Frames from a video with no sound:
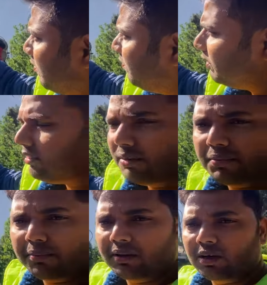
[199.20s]
वी सेप
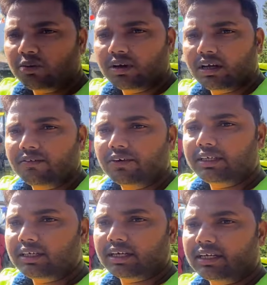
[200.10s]
का बना हुआ है
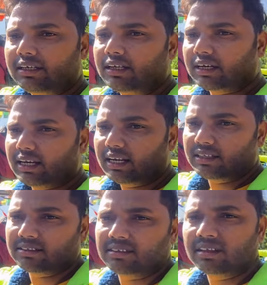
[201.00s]
वही है किन्नर
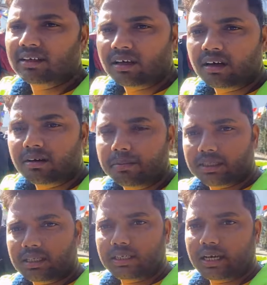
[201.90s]
कैलाश
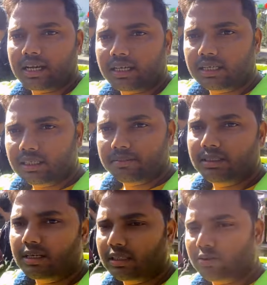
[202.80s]
पता नहीं आ रहा कि नहीं अभी
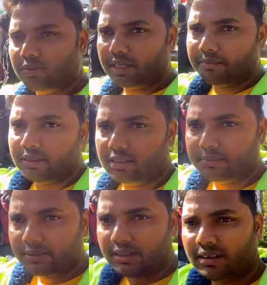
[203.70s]
दिखाता हूँ कैमरे से फिर